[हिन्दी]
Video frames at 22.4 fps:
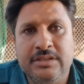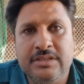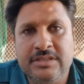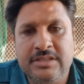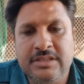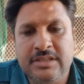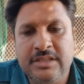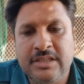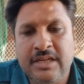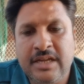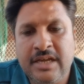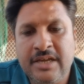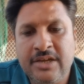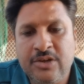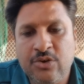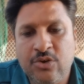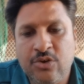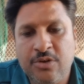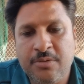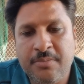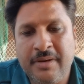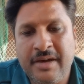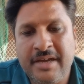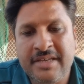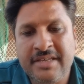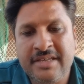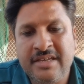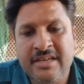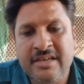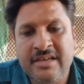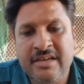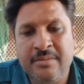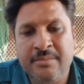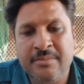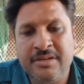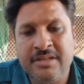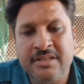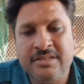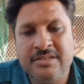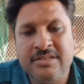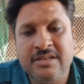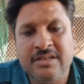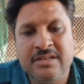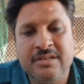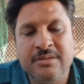इसी तरह एक और भाई हैं
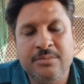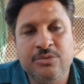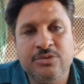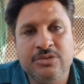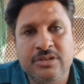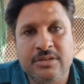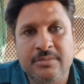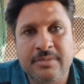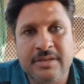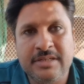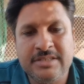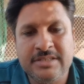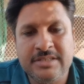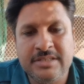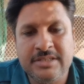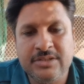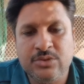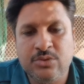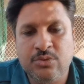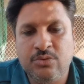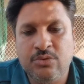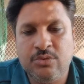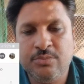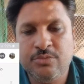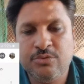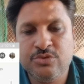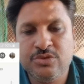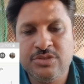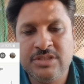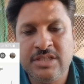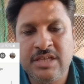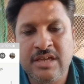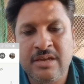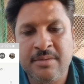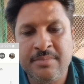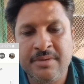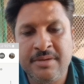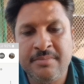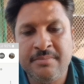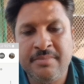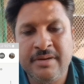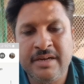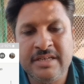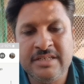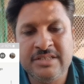अमृतसर कबूतरबाजी तो वो पूछते हैं
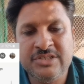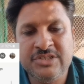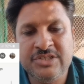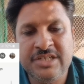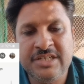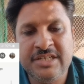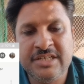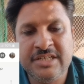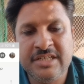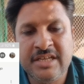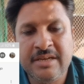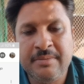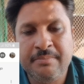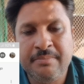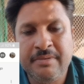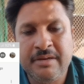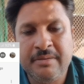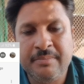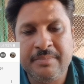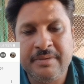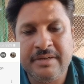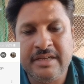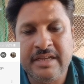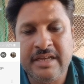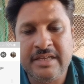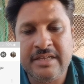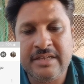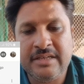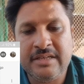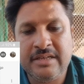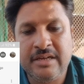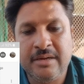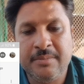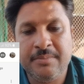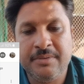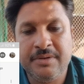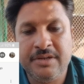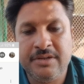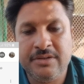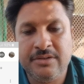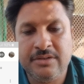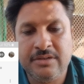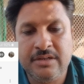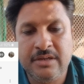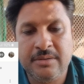हबीब भाई जेठ के पर पटाई कब
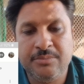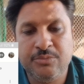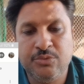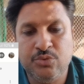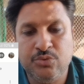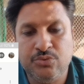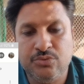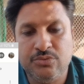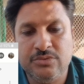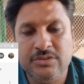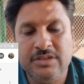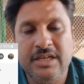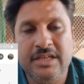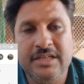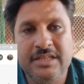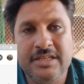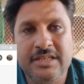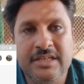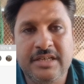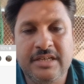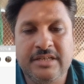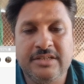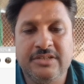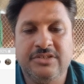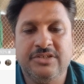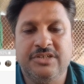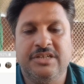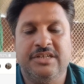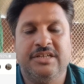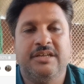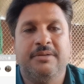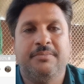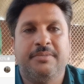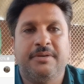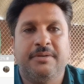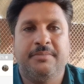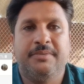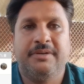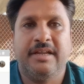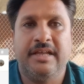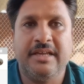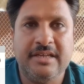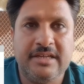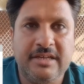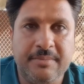कब दूं यानी कि जेड की पर
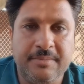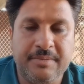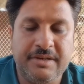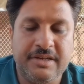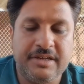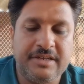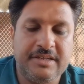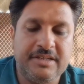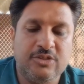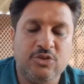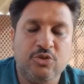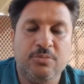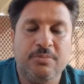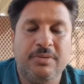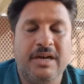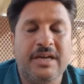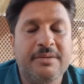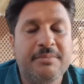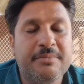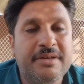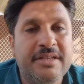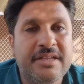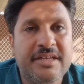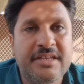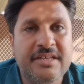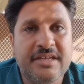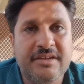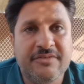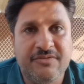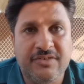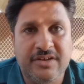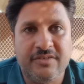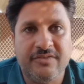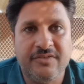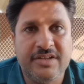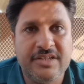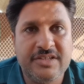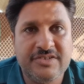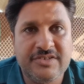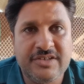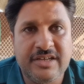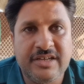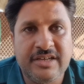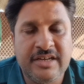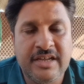पटाई कब करनी है तो भाई मेरे ये फरवरी
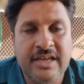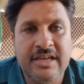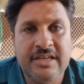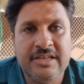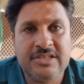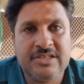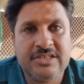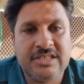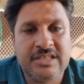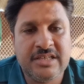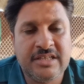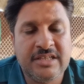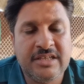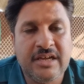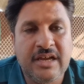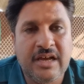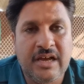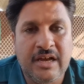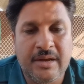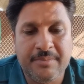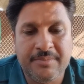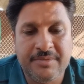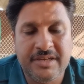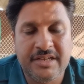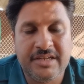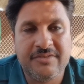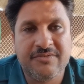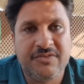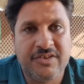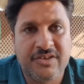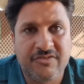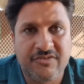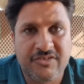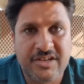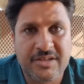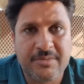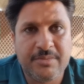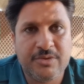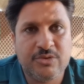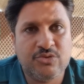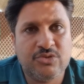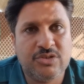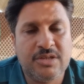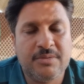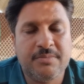चल रहा है इसके आप यानी फरवरी
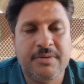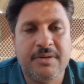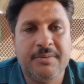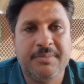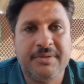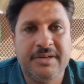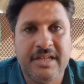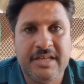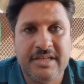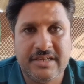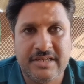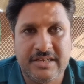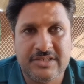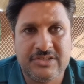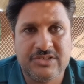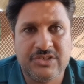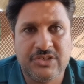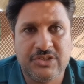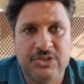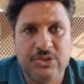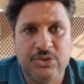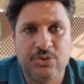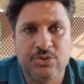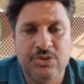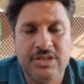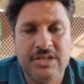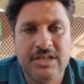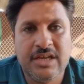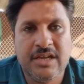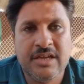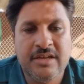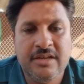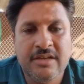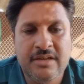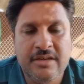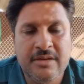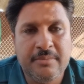में उनकी पर पटाई कर सकते हो ठीक है